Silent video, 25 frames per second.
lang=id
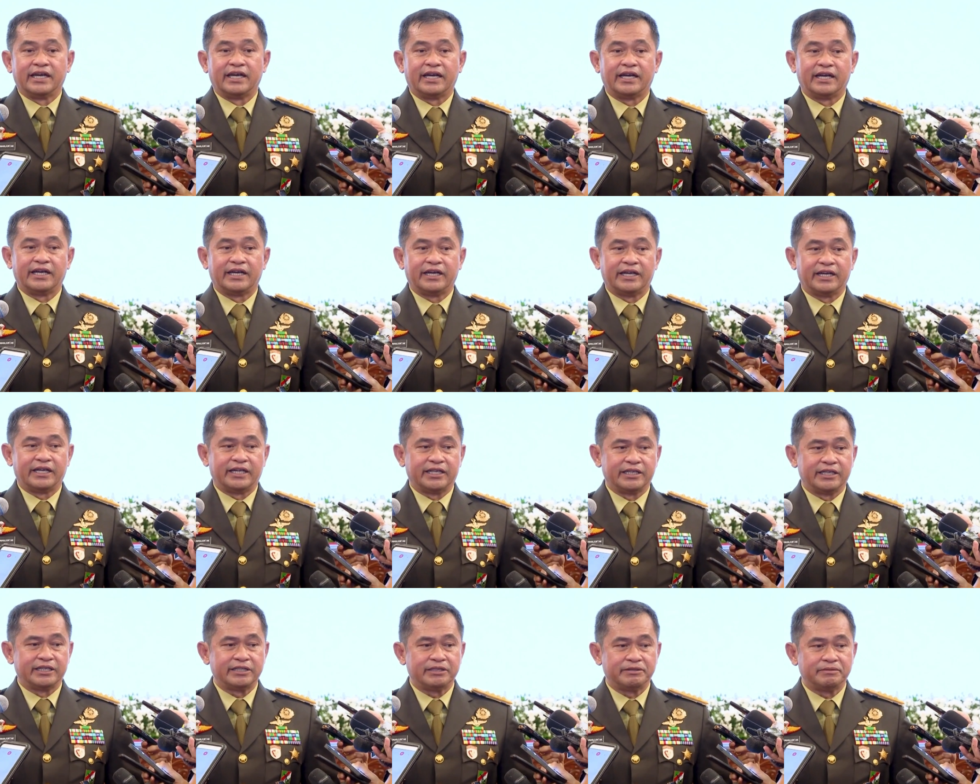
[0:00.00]

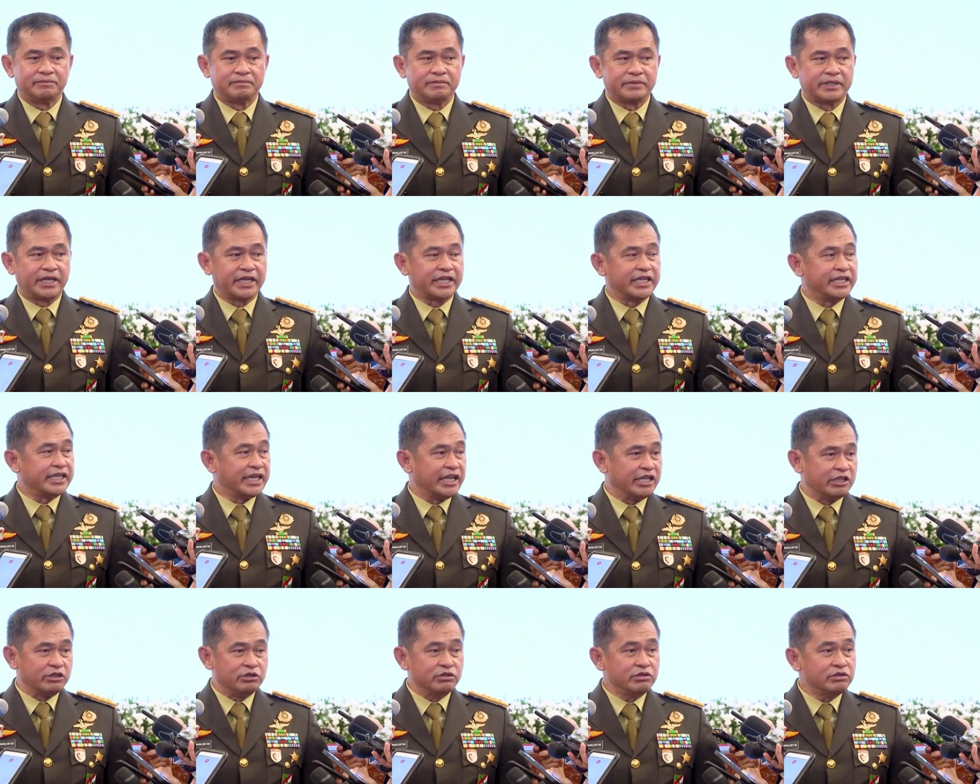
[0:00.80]
Uh, saya
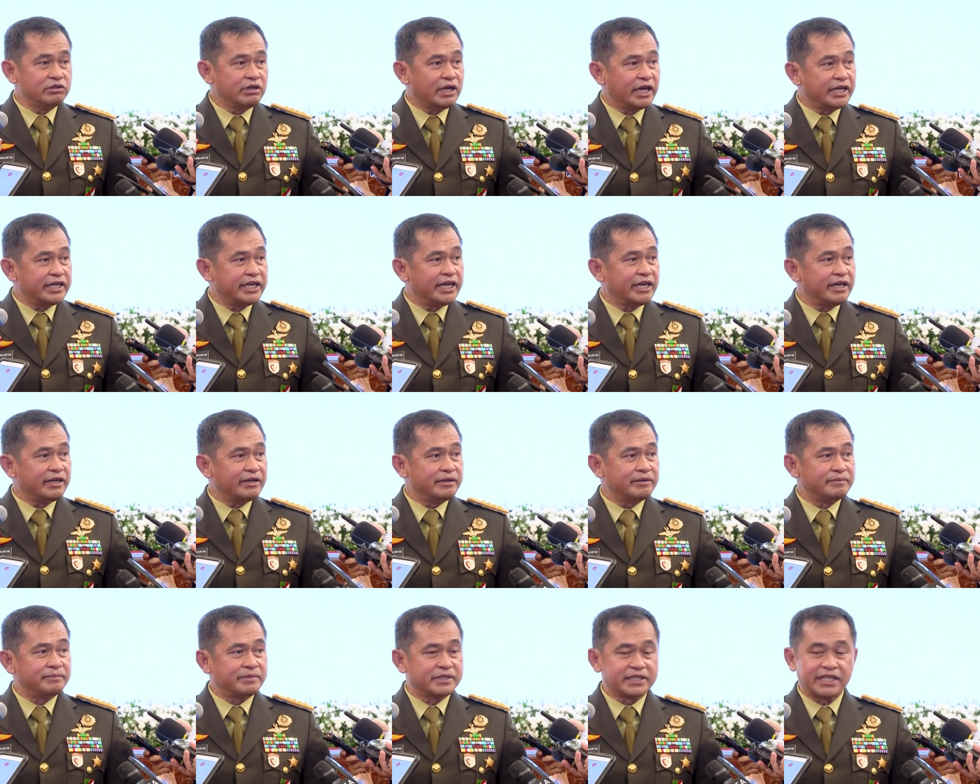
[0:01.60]
kira itu
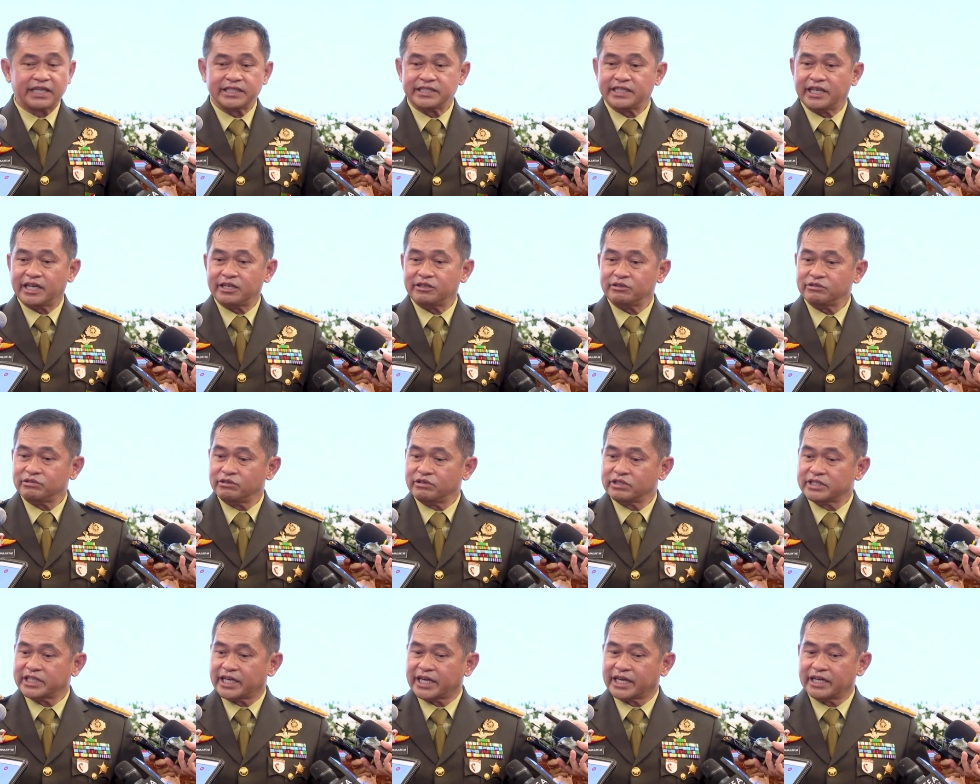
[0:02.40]
ada pertanyaan
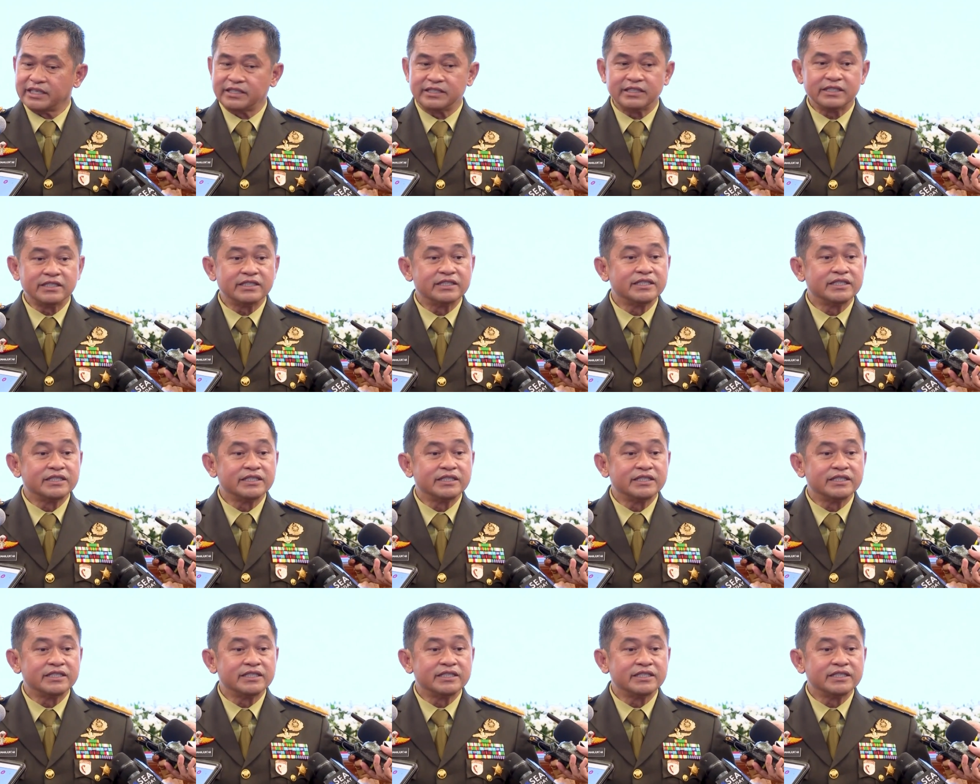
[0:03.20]
usul saran.